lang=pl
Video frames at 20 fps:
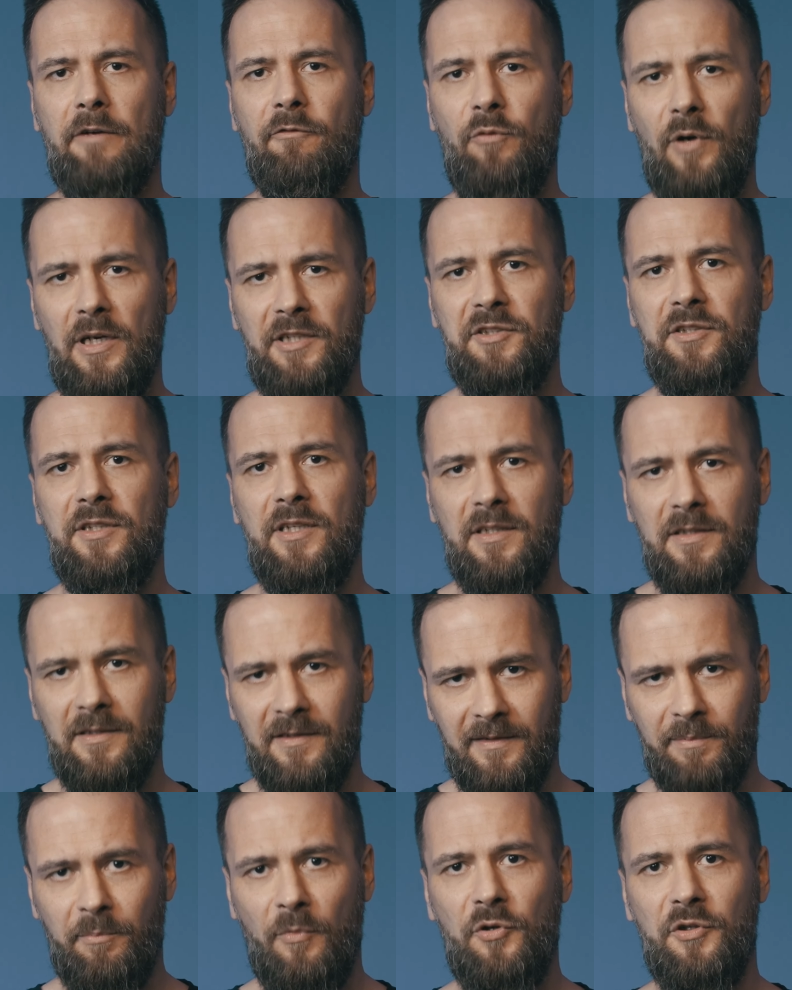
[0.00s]
właśnie
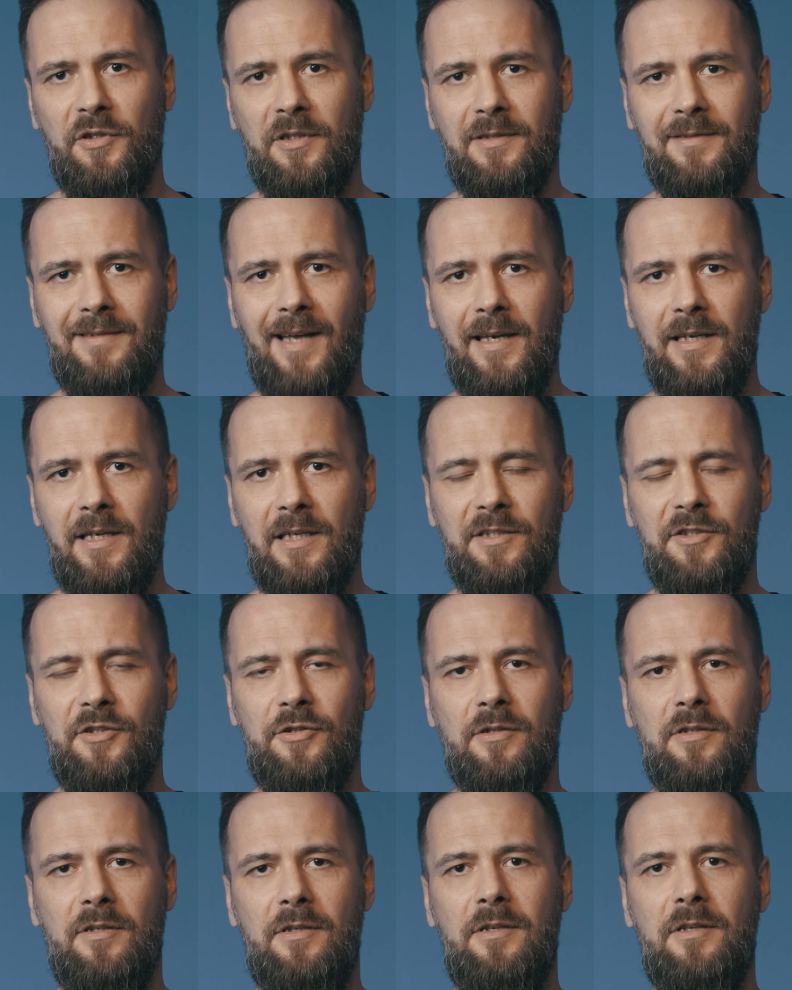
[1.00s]
z moich
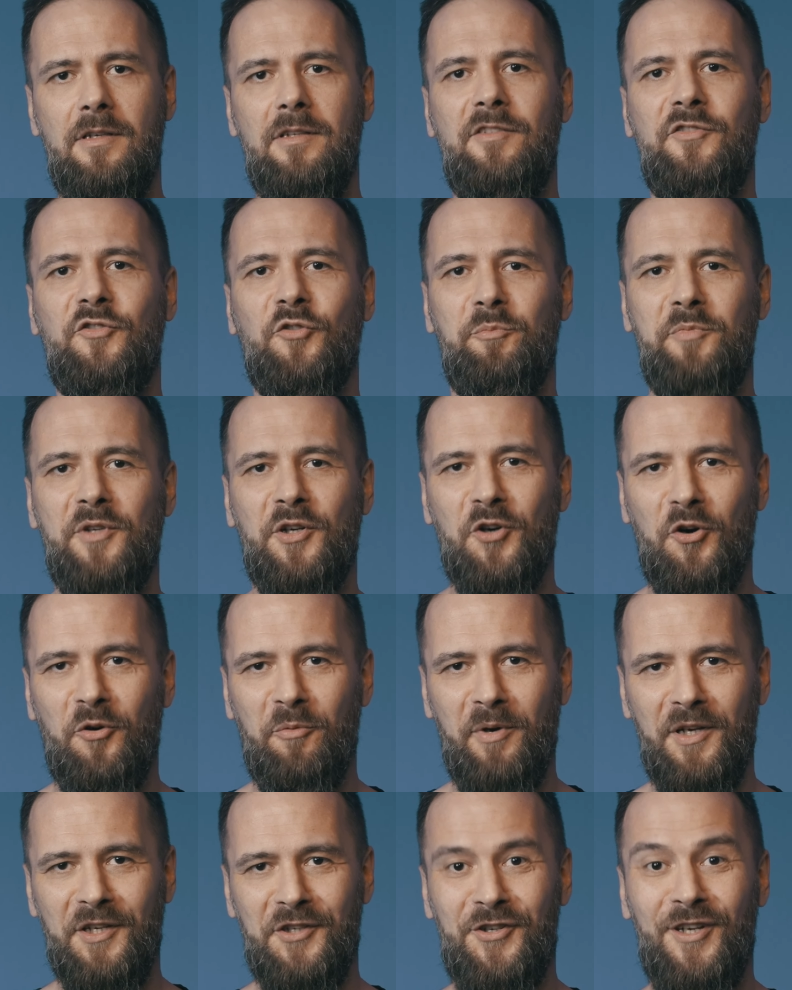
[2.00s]
zajęć i sobie go
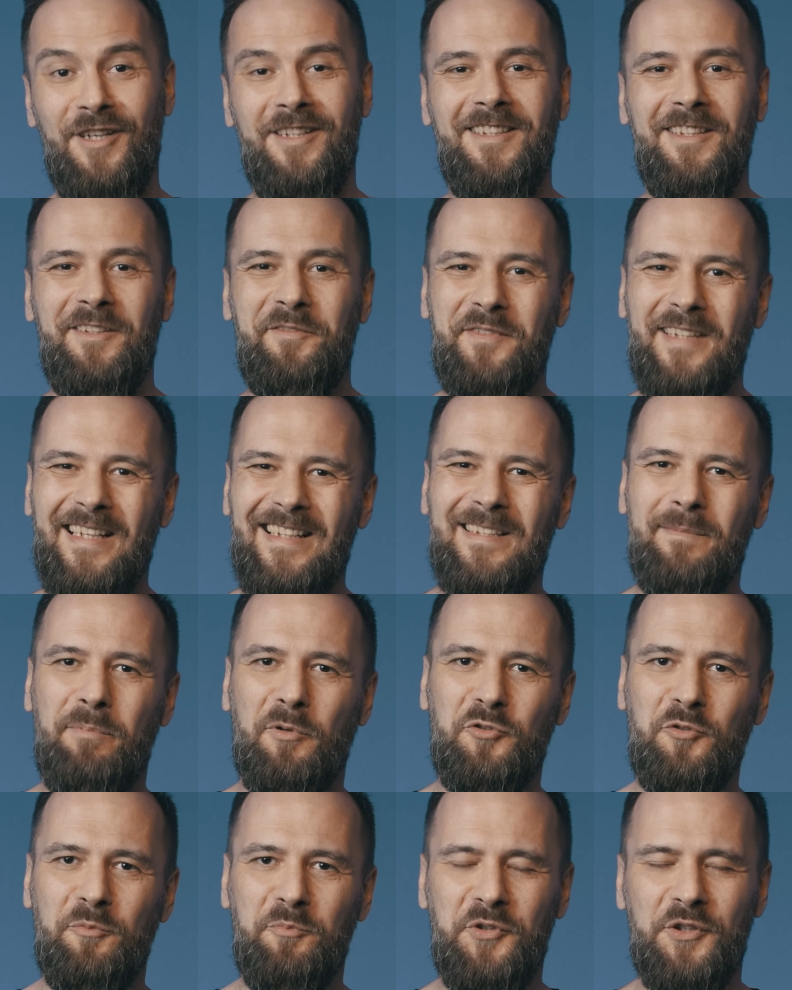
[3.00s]
obejrzeli i w ten
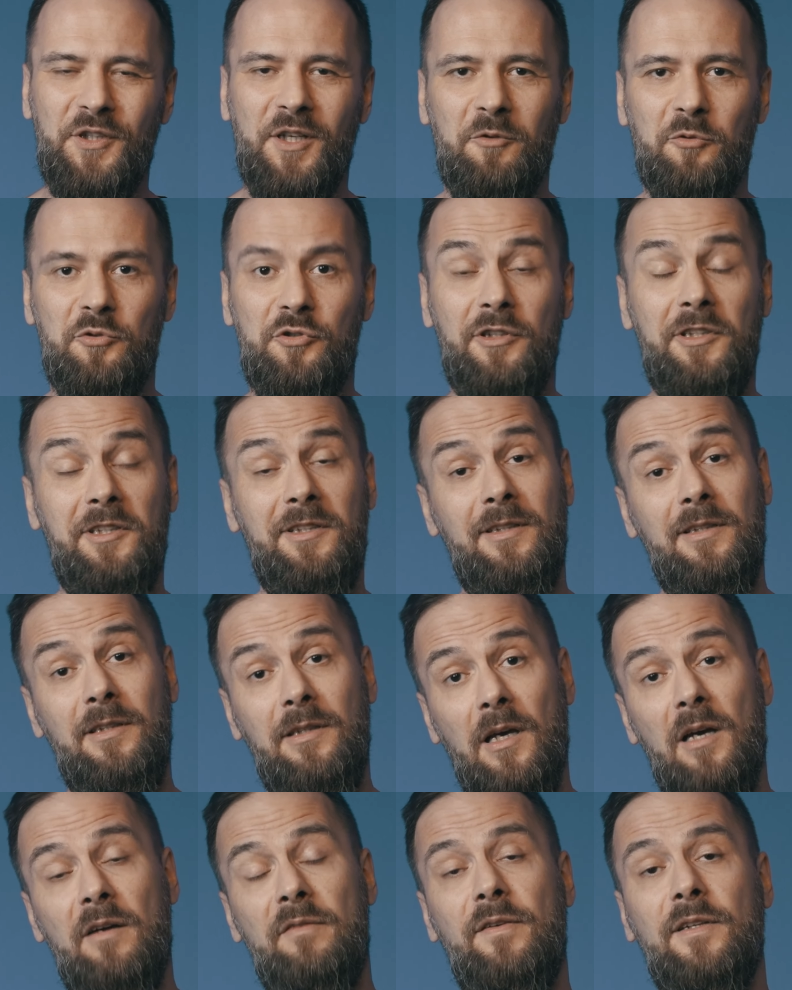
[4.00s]
sposób się nauczyli
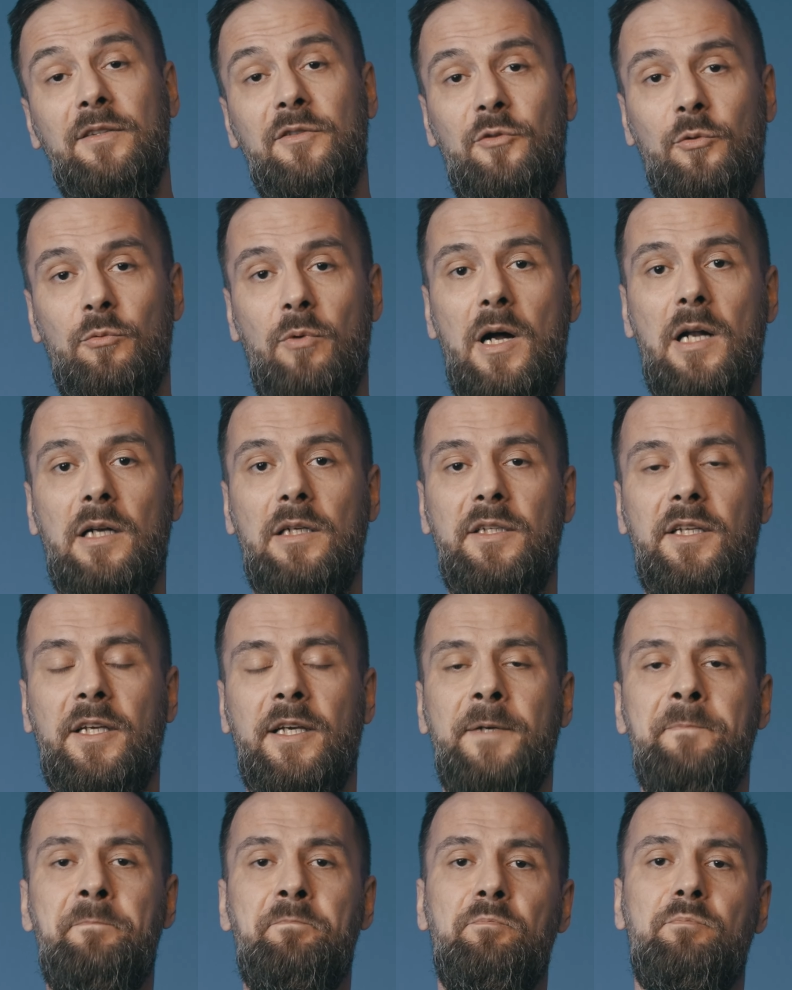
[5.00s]
i
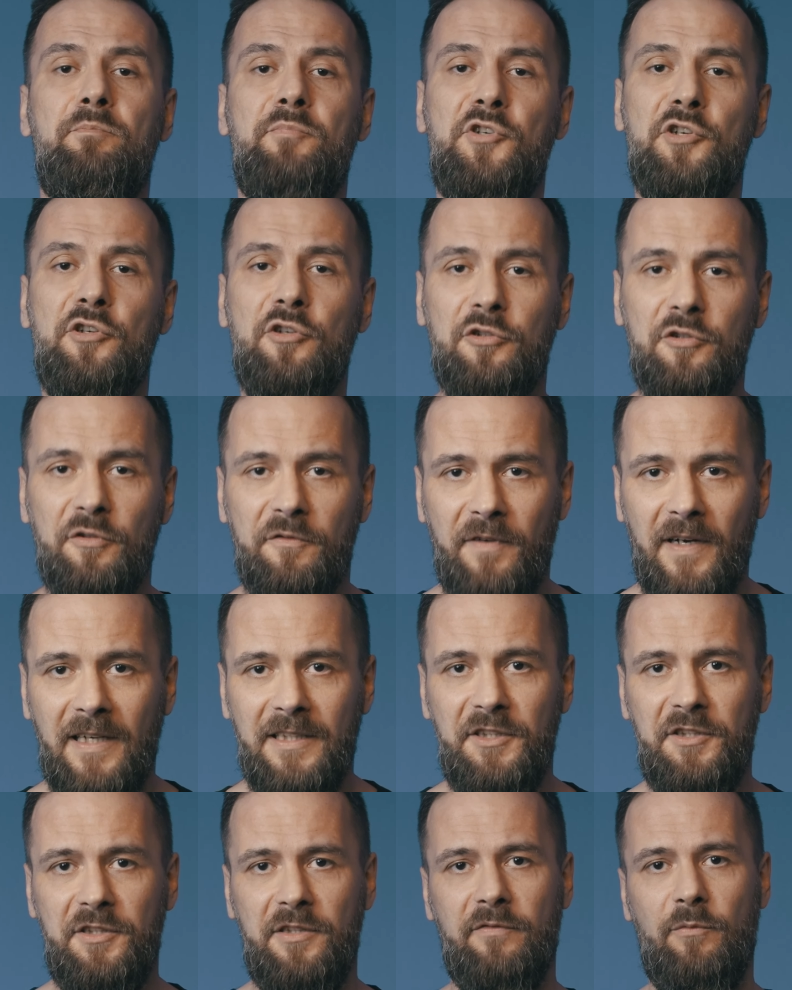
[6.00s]
ewentualnie
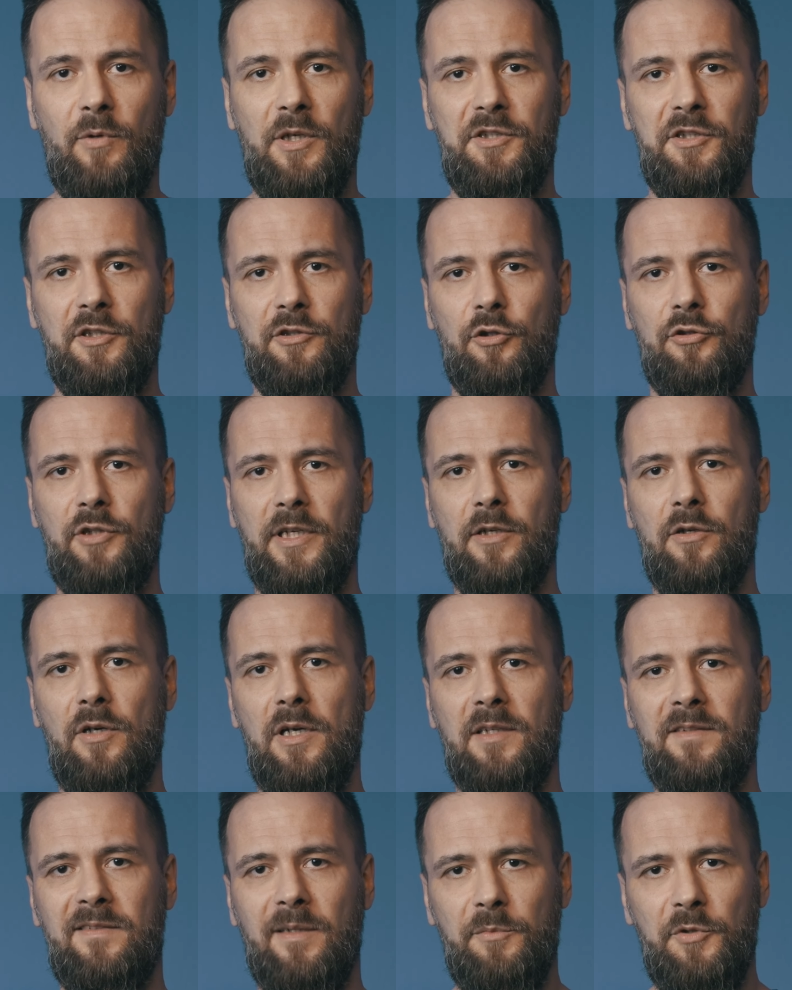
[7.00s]
przygotowali się właśnie do
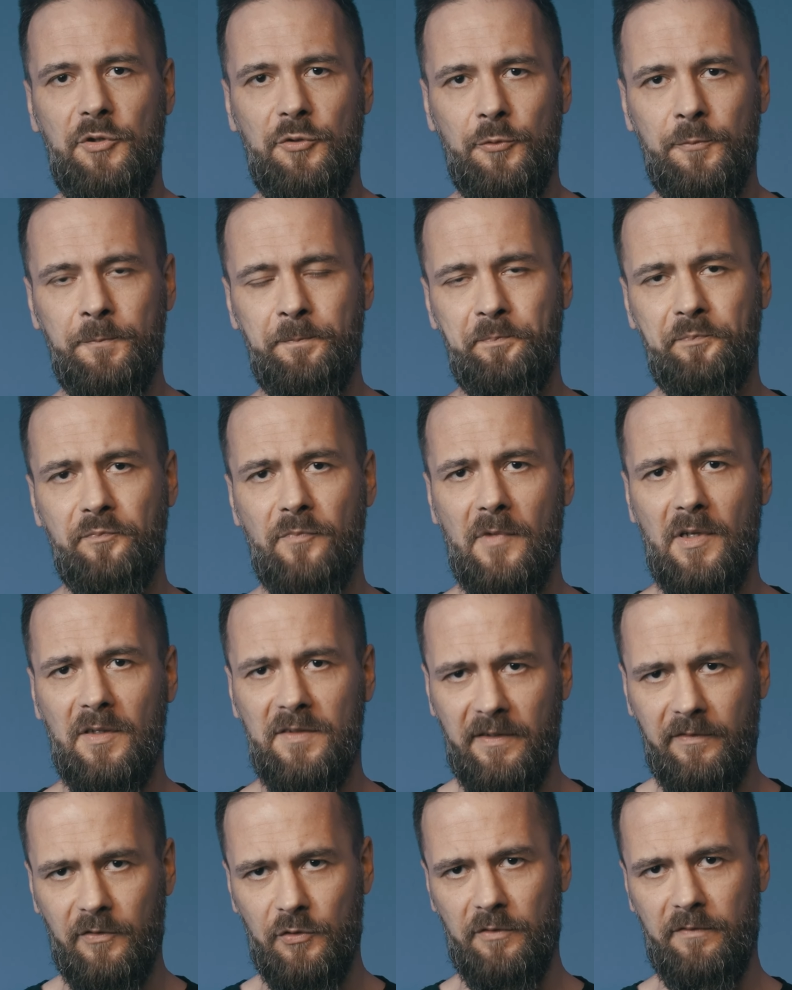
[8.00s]
tego egzaminu
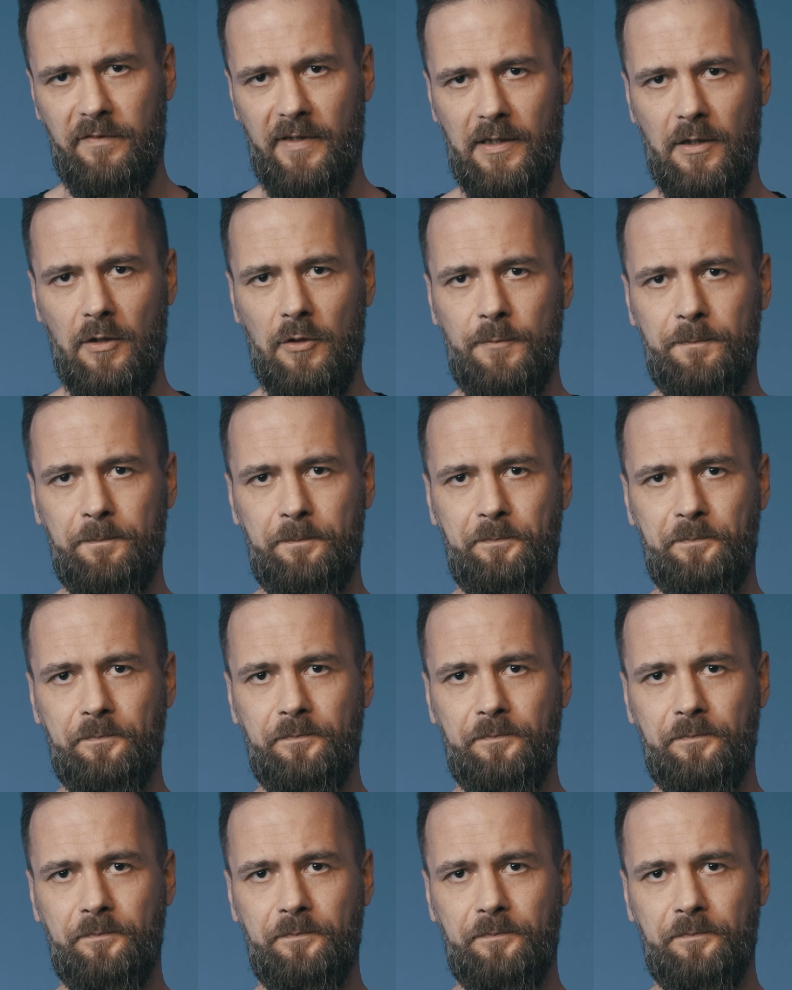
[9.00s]
zawodowego.